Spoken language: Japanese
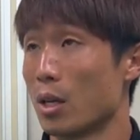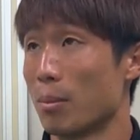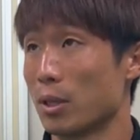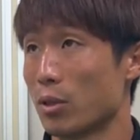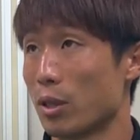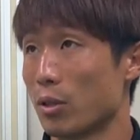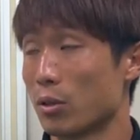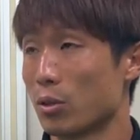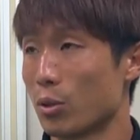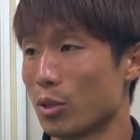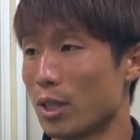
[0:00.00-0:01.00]
まあ、そう
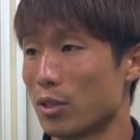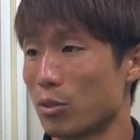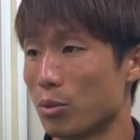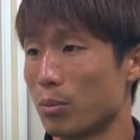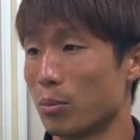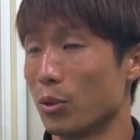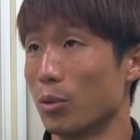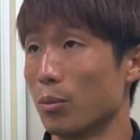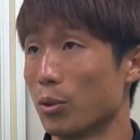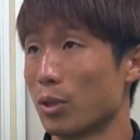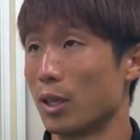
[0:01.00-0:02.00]
そういう選手の分も
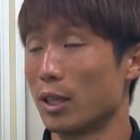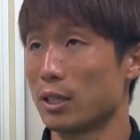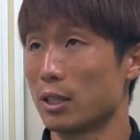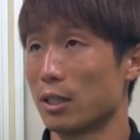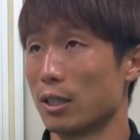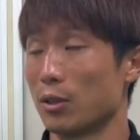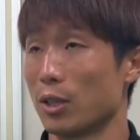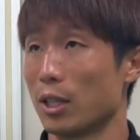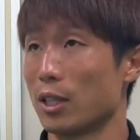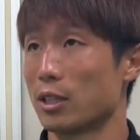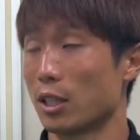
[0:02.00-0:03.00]
僕らは走んないとい
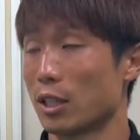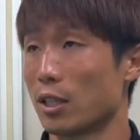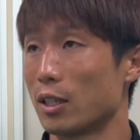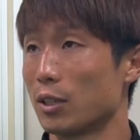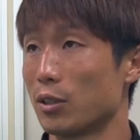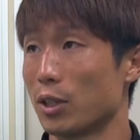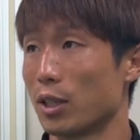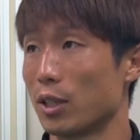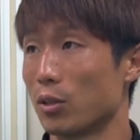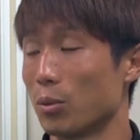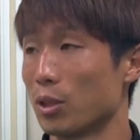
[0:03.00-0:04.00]
けないし、戦わないといけ
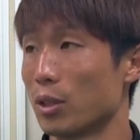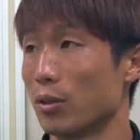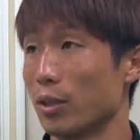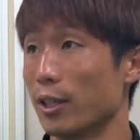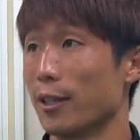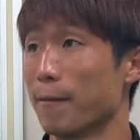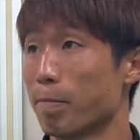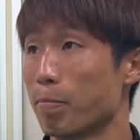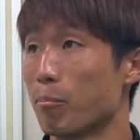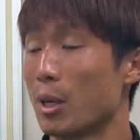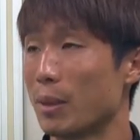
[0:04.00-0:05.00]
ないと思ってるんで、
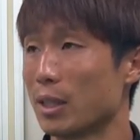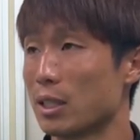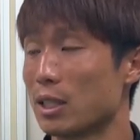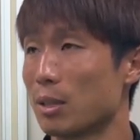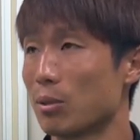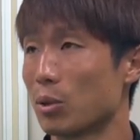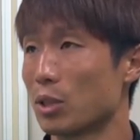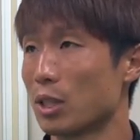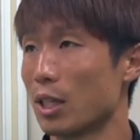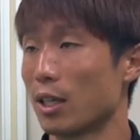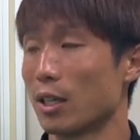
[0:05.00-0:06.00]
まあ、またチームと
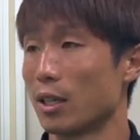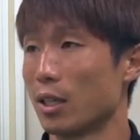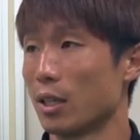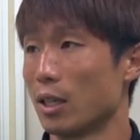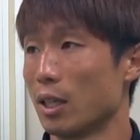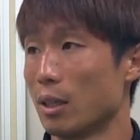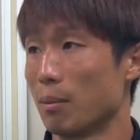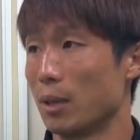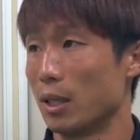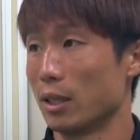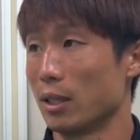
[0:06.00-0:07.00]
して、
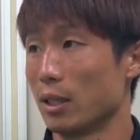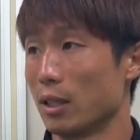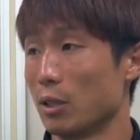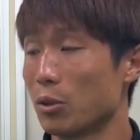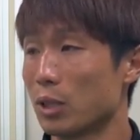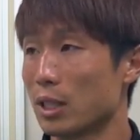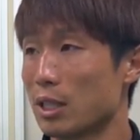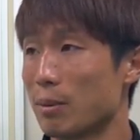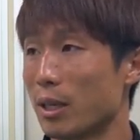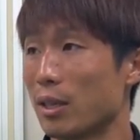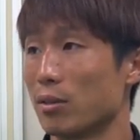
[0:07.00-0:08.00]
まあ、いろんな
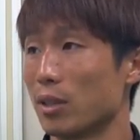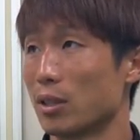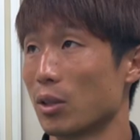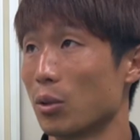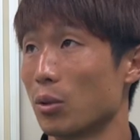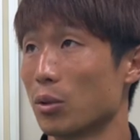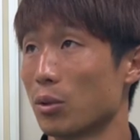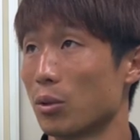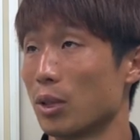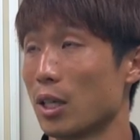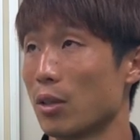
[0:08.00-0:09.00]
立場があるんですけど、そ
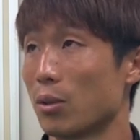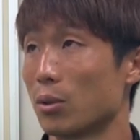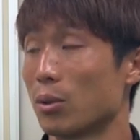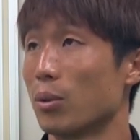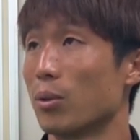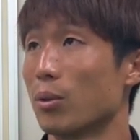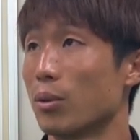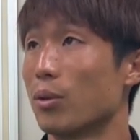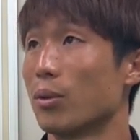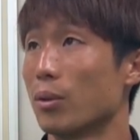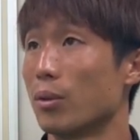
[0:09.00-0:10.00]
のできることを、
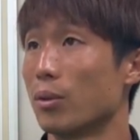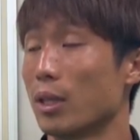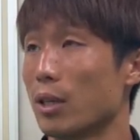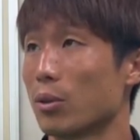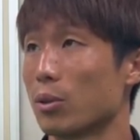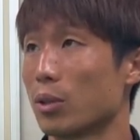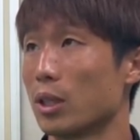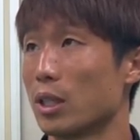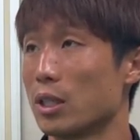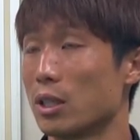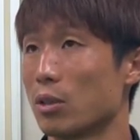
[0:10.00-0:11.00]
うん、やることが
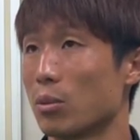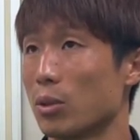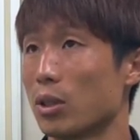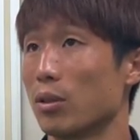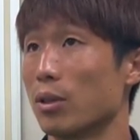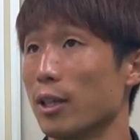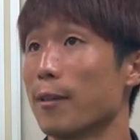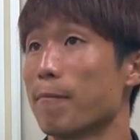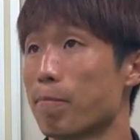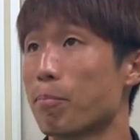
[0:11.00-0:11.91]
大事だと思ってるんで、